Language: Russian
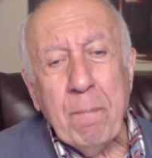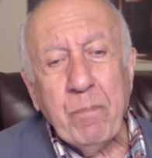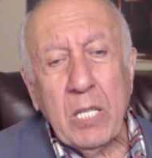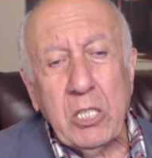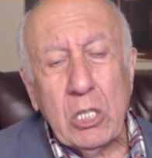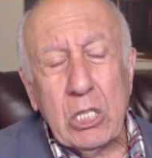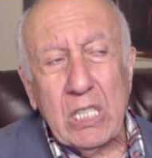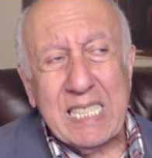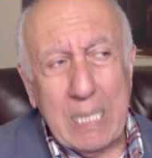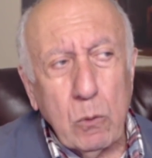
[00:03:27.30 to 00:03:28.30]
Значит,
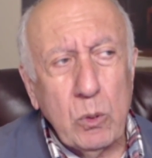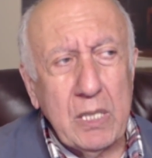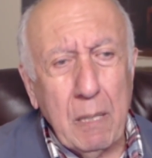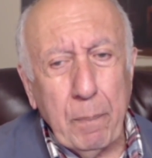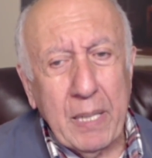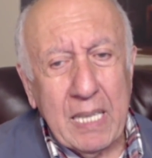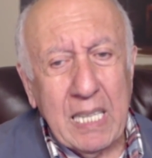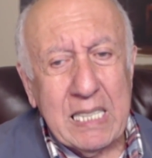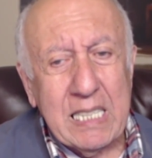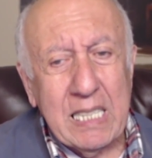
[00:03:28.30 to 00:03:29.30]
Саудия
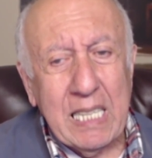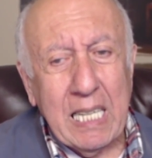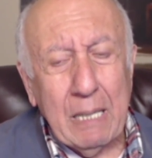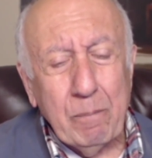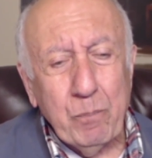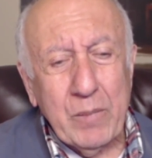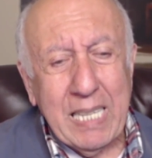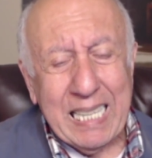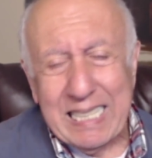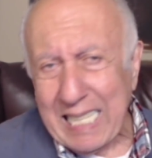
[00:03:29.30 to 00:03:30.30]
предложила
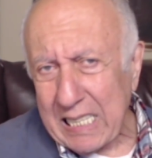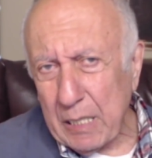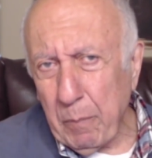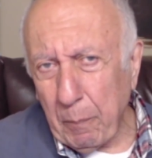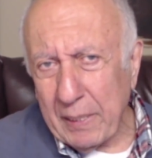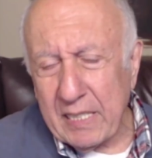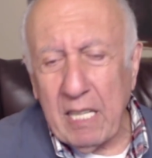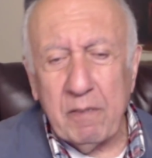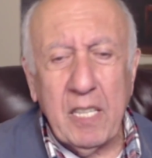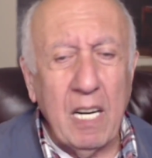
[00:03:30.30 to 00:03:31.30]
контракты по
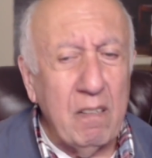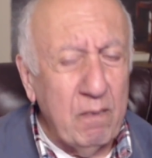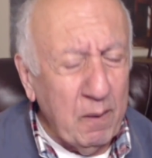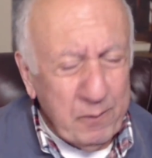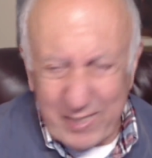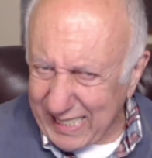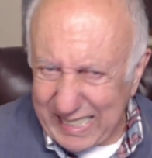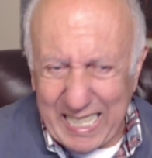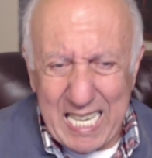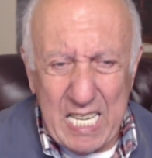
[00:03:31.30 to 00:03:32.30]
поставке во
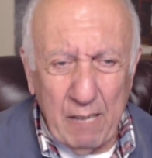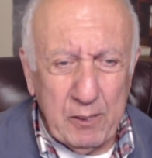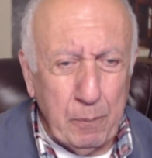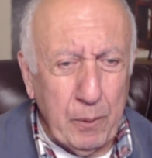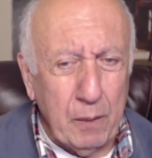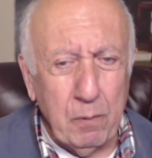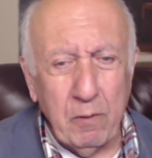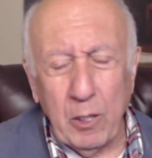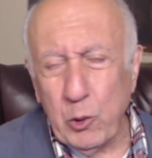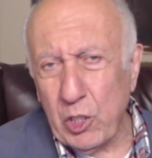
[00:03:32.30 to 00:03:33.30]
все
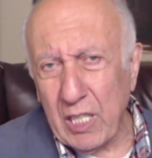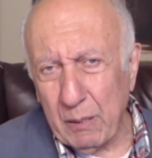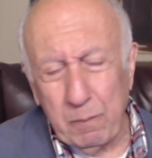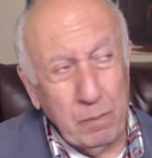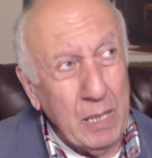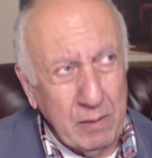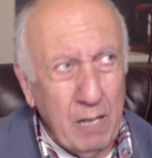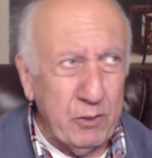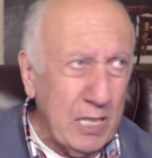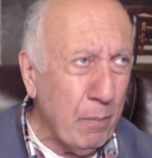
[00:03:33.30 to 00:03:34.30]
нефтеперебивающие,
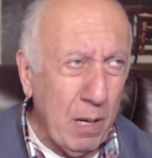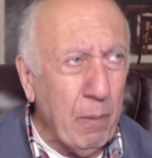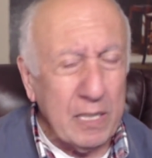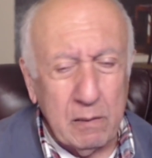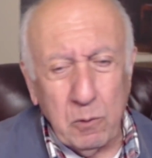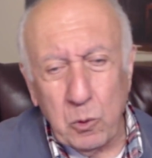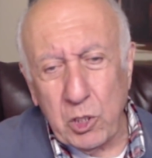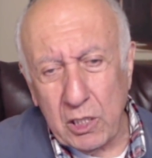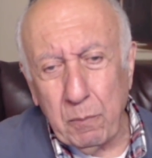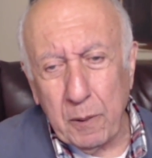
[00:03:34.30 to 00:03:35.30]

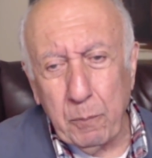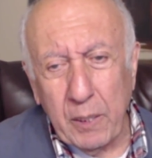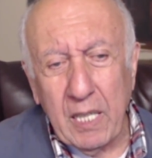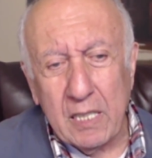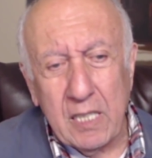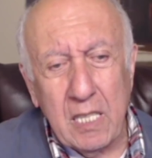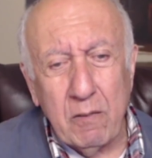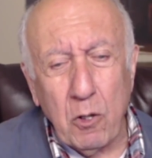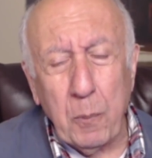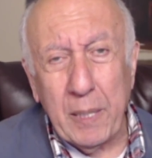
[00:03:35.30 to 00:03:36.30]
нефтеобрабатывающие предприятия
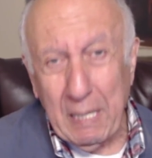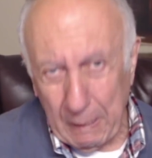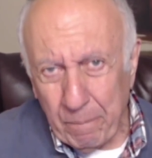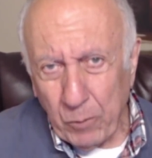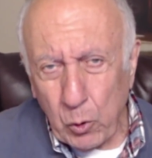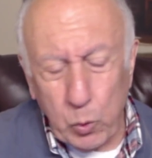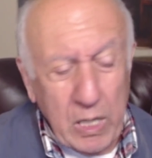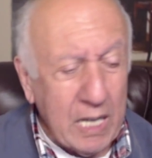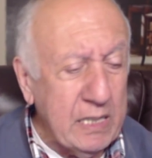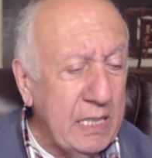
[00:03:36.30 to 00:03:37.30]
Европы,
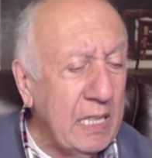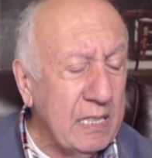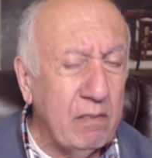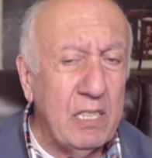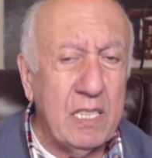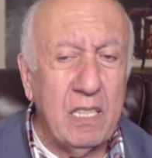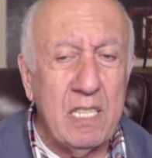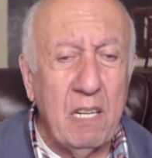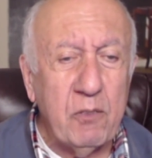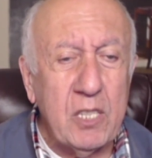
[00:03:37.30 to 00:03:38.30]
куда Россия завозила
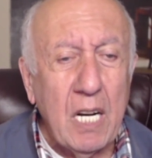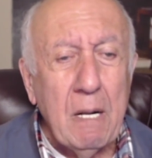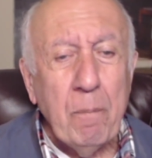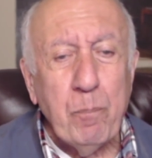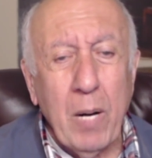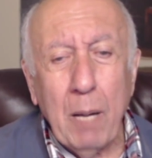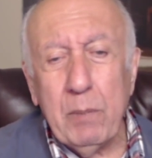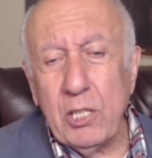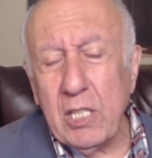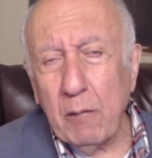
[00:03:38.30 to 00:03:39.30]
нефть,
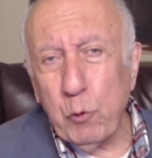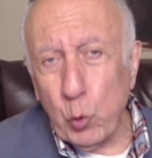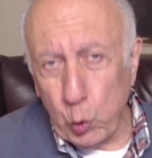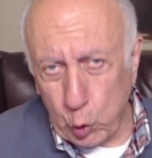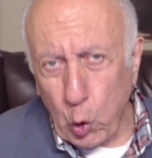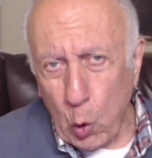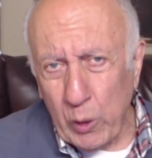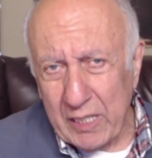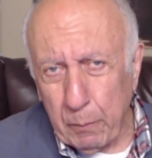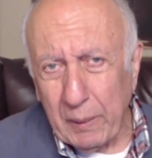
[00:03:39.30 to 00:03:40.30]
пообещав
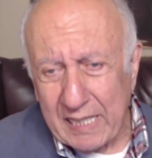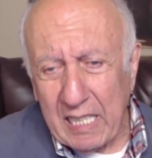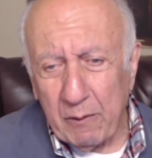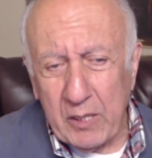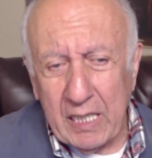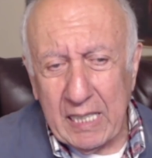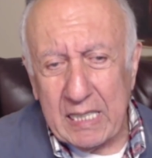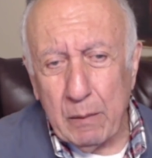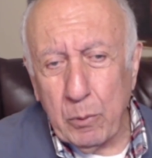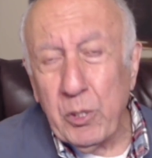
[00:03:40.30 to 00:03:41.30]
утроить поставки,
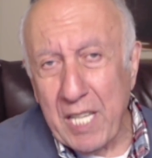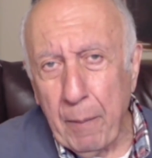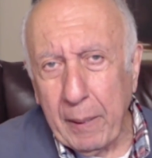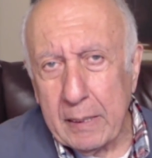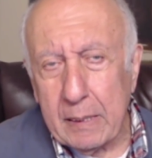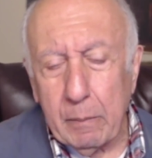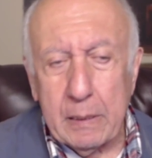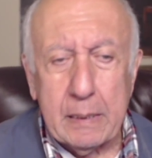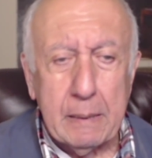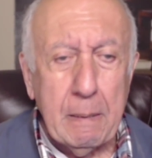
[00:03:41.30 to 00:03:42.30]
если будет необходимость.